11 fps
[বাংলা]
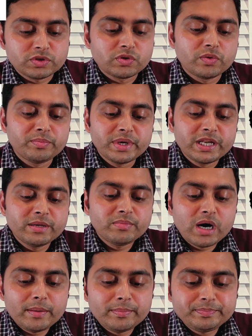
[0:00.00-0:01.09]
সো
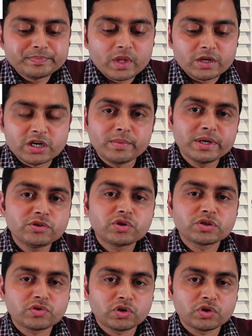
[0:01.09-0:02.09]
মিনিমাম ট্রাভেল ইন্স্যুরেন্স